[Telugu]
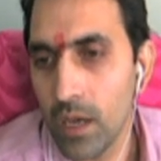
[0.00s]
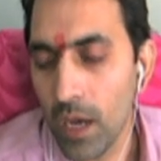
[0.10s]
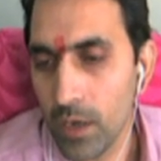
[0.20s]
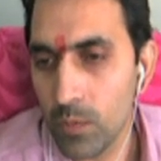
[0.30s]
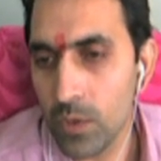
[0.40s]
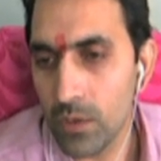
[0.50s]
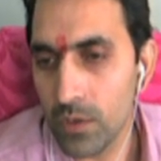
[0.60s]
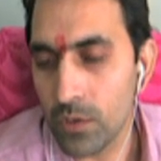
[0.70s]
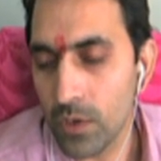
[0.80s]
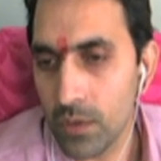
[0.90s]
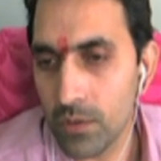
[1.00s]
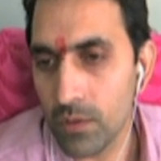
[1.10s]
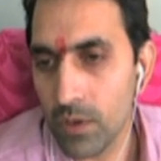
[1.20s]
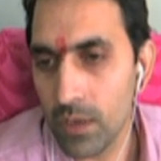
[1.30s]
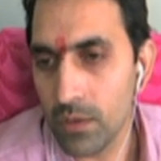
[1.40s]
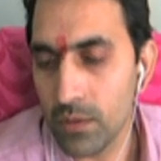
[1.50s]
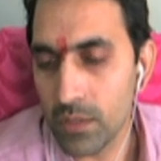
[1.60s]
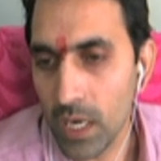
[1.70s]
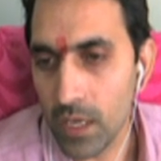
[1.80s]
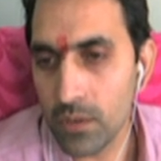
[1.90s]
హానరబుల్ కోర్టు వాళ్ళు
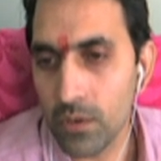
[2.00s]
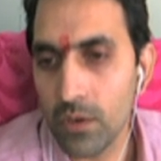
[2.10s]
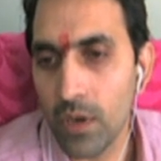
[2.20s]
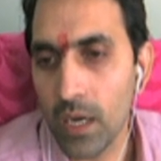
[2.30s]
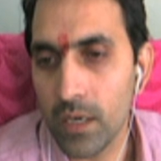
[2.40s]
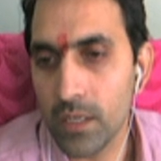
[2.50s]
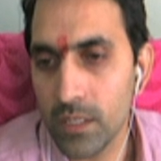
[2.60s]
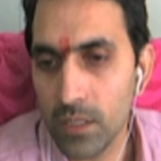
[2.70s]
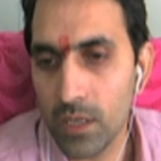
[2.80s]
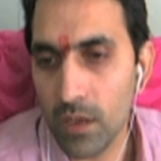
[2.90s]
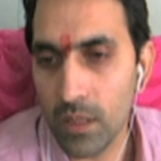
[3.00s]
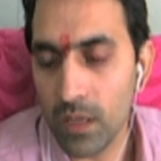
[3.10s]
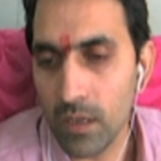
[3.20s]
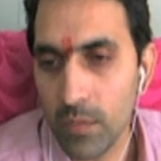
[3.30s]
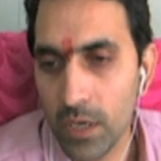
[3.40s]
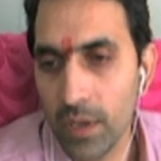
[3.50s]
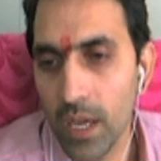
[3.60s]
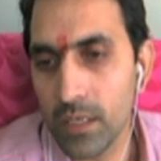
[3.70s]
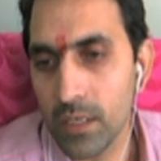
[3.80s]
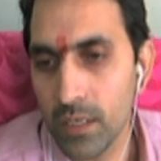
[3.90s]
కో ఆర్డర్ ఇచ్చిన తర్వాత మనం
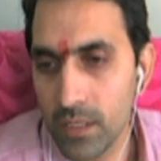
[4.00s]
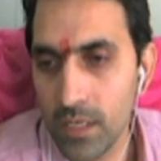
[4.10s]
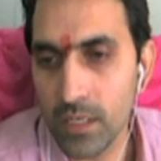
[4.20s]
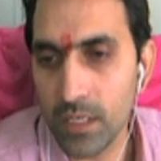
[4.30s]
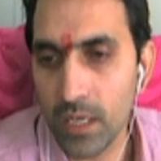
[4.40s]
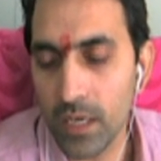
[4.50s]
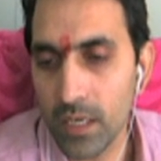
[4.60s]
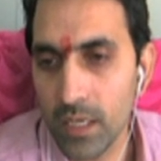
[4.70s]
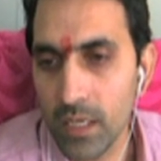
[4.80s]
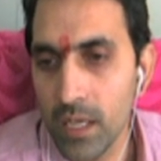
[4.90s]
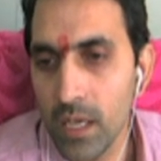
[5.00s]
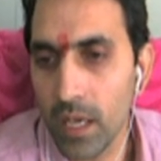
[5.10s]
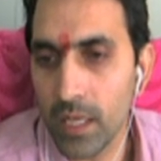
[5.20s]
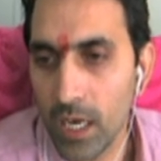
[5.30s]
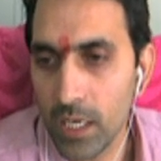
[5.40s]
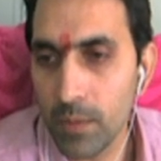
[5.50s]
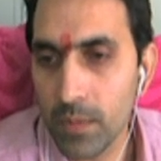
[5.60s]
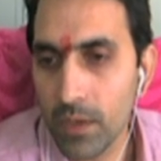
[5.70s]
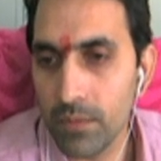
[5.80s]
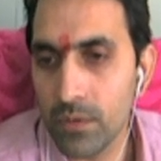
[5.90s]
యాక్షన్ ఇనిషియేట్ చేయాలంటే అది
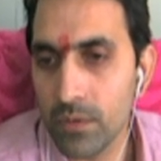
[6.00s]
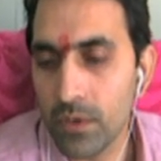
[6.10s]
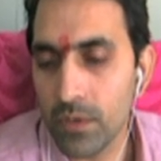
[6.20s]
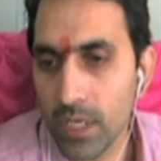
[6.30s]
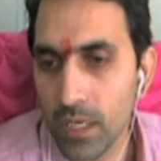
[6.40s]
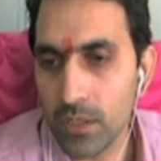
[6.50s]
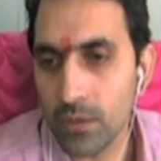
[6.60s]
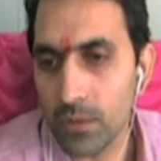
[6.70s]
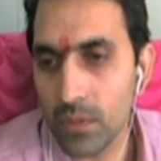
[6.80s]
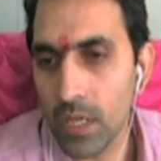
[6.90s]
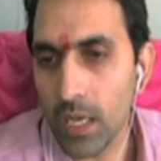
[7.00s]
కంటెంప్ట్ ఆఫ్ కోర్టు కేసు అవుతుందా